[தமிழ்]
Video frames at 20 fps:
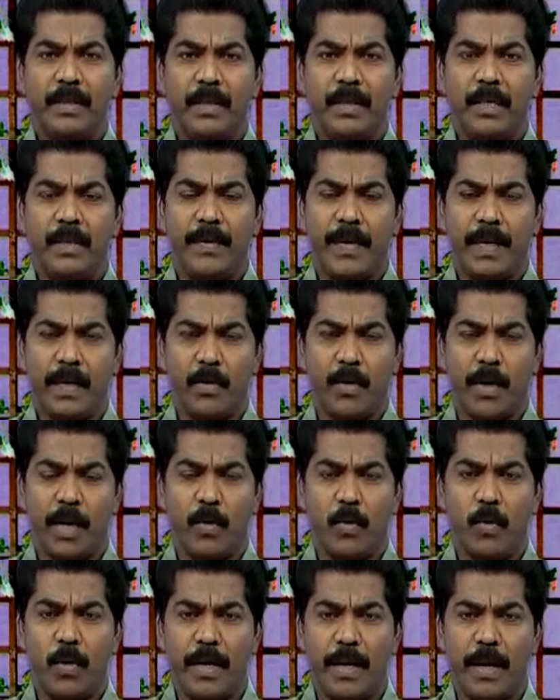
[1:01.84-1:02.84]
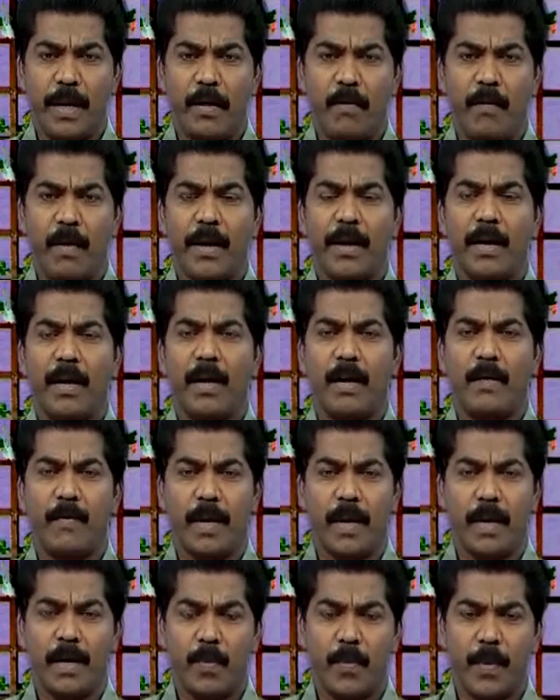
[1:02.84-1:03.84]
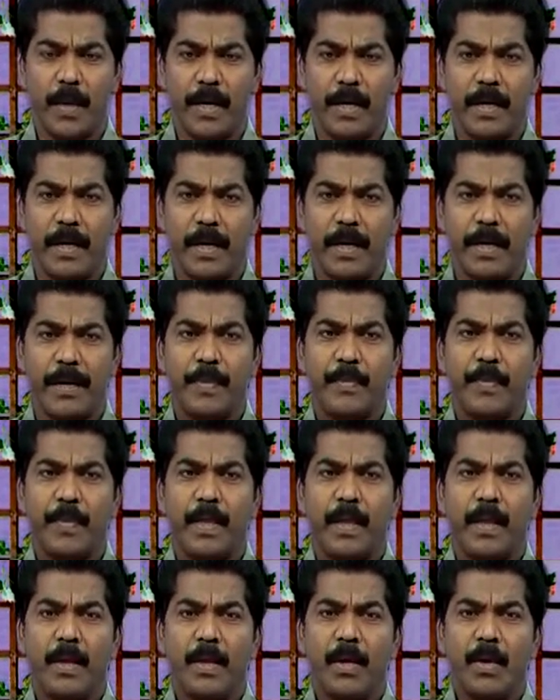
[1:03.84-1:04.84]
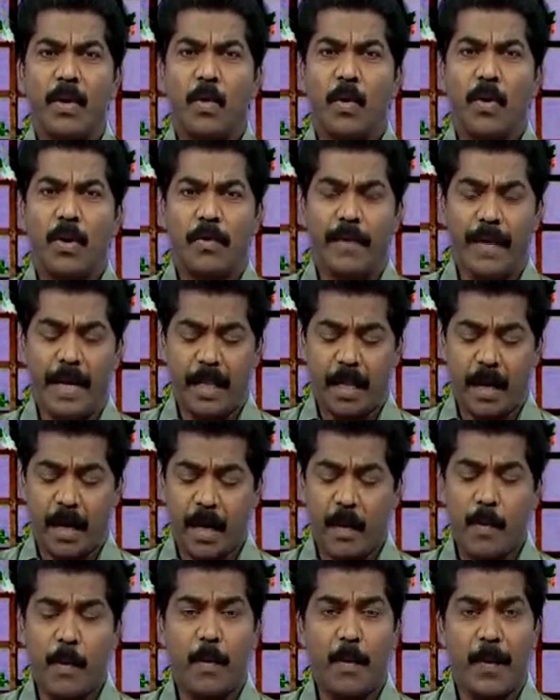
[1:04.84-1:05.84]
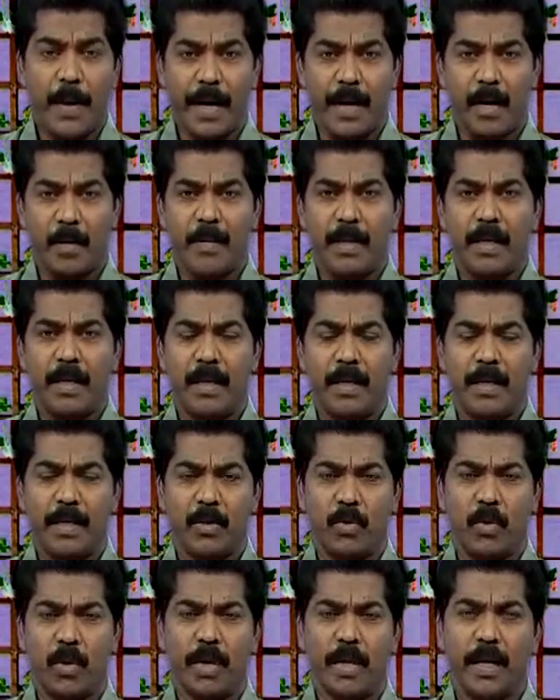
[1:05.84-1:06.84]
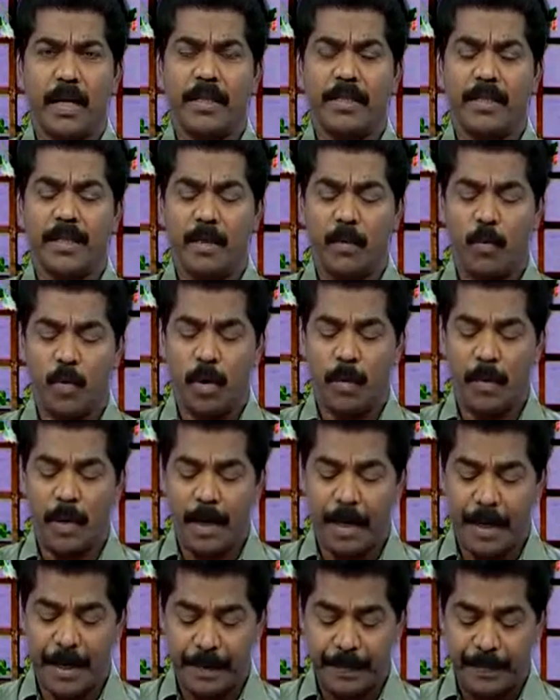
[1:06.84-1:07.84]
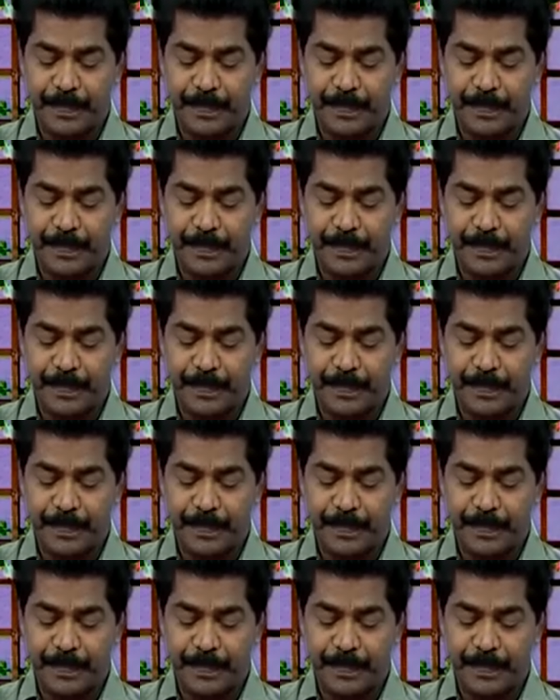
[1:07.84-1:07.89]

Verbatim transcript: ஜீவனியருடைய ஊழியங்கள் வாயிலாக வழங்கப்படுகின்ற ஒரு வேதாகம பயணம் என்ற அந்த தொடர் நிகழ்ச்சியின் மூலமாக